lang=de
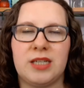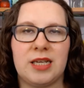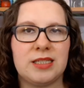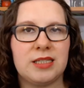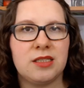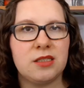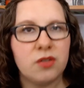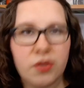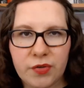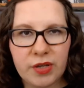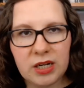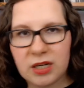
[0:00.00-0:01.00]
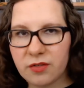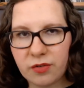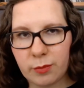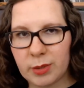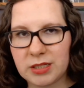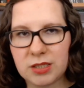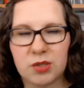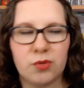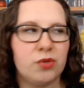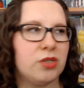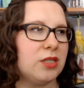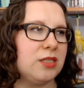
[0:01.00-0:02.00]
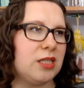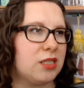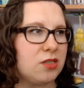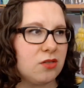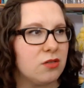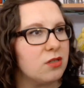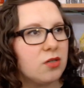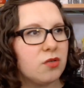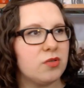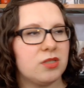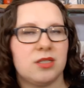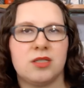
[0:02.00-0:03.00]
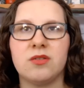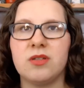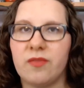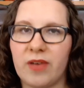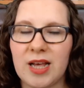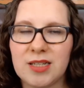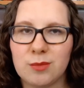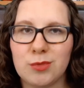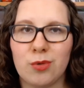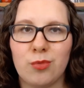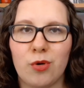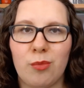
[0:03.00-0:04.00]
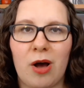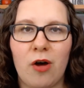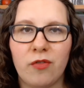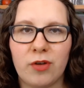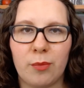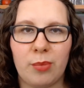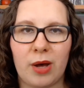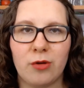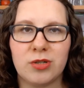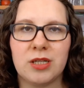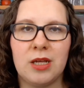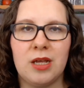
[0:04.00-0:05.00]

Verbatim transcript: Da sind so viele Informationen drin, es so ein großes Universum drumherum aufgebaut